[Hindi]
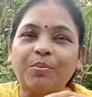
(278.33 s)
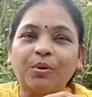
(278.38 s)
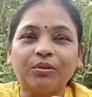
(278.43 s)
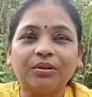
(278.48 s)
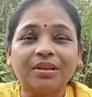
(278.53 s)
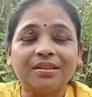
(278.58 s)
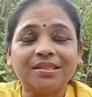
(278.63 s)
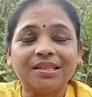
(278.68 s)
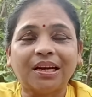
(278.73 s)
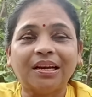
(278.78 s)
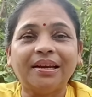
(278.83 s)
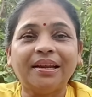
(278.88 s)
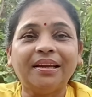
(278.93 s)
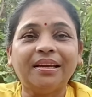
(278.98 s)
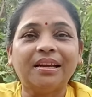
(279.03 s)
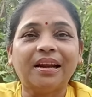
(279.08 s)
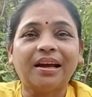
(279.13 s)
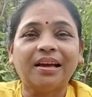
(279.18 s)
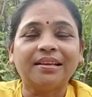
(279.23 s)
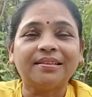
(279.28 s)
पौधा चल नहीं
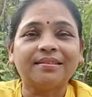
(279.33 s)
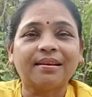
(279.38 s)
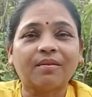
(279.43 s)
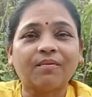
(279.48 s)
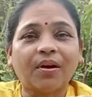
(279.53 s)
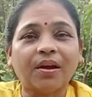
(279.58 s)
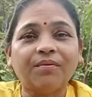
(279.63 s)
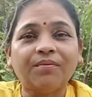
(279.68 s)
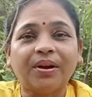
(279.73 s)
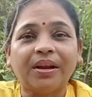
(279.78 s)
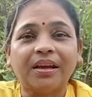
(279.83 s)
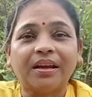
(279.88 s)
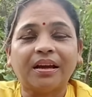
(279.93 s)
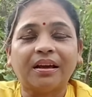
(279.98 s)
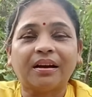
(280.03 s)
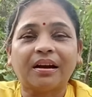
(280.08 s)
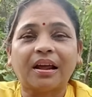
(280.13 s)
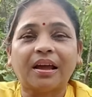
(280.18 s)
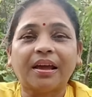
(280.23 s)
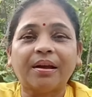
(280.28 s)
रहा है सर्वाइव नहीं कर
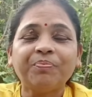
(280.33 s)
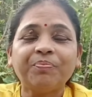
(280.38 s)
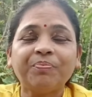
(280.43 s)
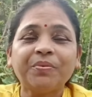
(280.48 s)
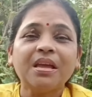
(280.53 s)
रहा है